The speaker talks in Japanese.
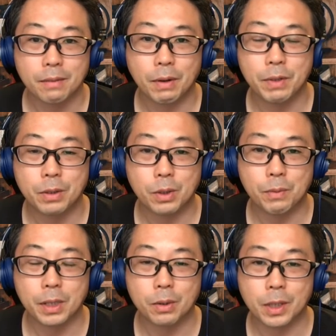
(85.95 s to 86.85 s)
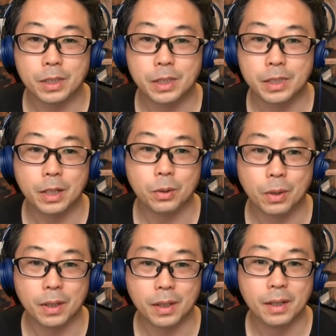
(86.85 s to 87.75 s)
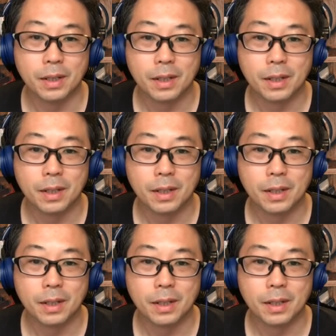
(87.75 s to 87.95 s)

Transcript: パブリックドメインとか CC0 とかね、